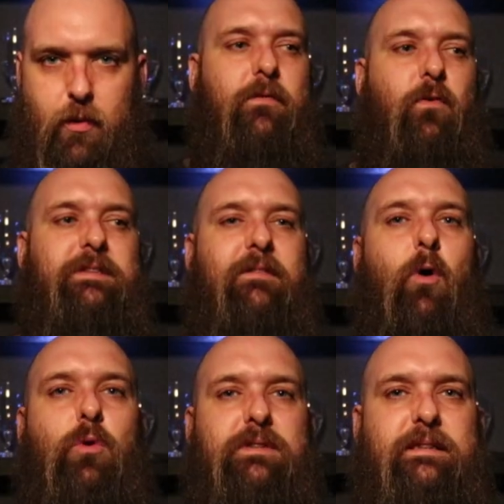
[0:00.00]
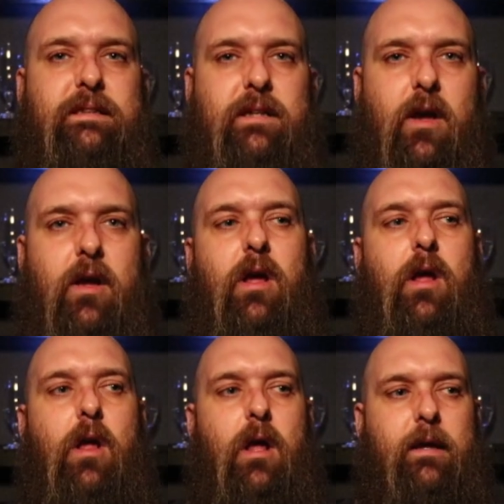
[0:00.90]
Il faut savoir aussi que
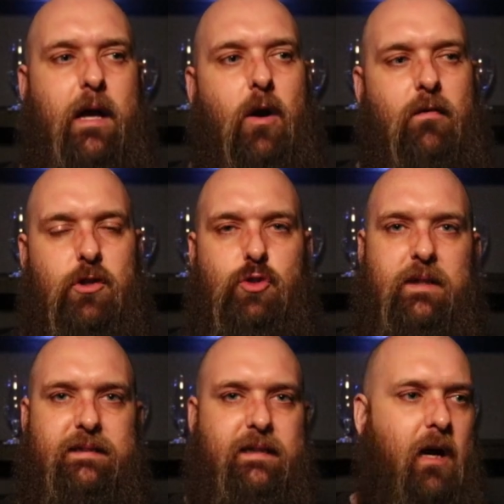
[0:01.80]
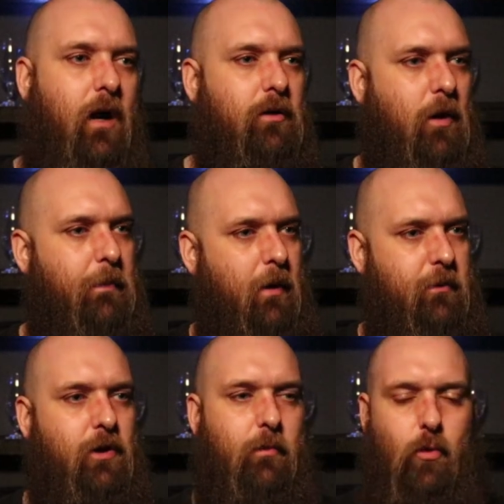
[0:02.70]
quand on va choisir entre le
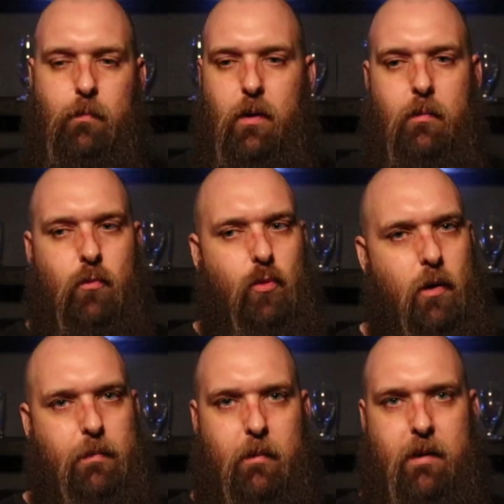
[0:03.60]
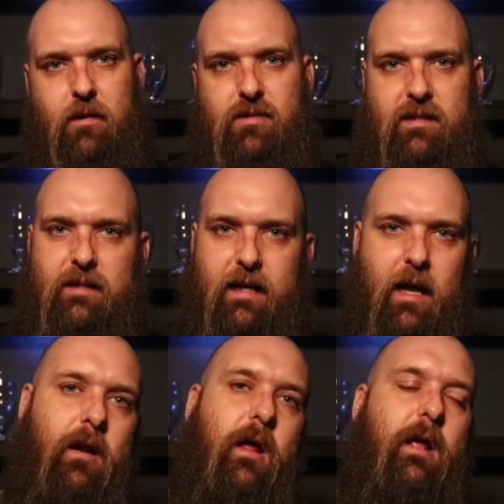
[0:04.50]
permis de brewpub ou le permis
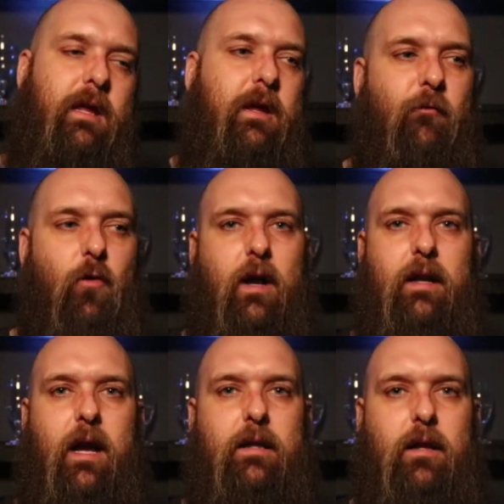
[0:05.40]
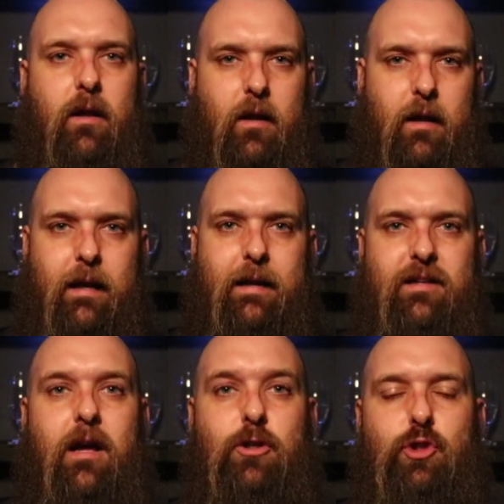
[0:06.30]
industriel, il faut connaître
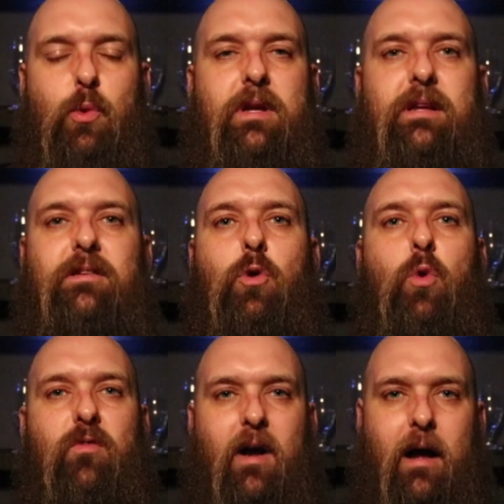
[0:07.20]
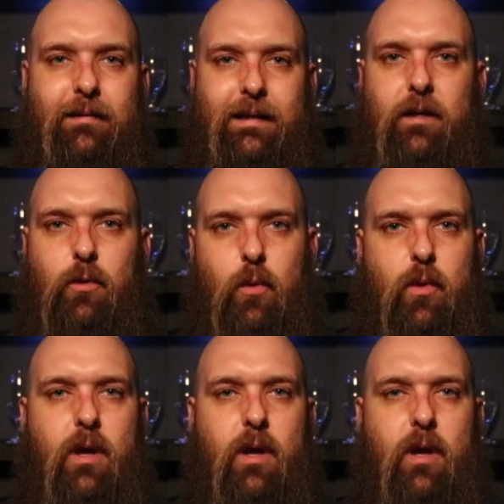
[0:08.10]
les enjeux qui se trouvent entre les deux.